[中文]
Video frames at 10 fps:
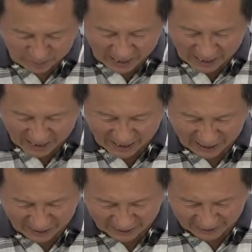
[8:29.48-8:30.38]

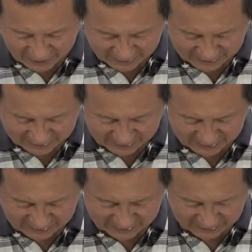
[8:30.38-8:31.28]
把
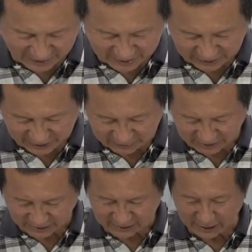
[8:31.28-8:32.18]
太阳能电
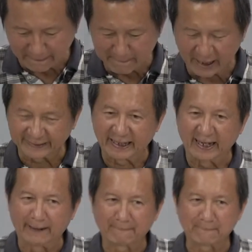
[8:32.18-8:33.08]
池跟马
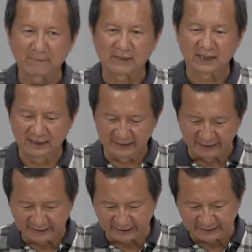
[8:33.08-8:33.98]
达
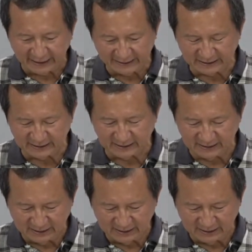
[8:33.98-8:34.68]
连接在一起。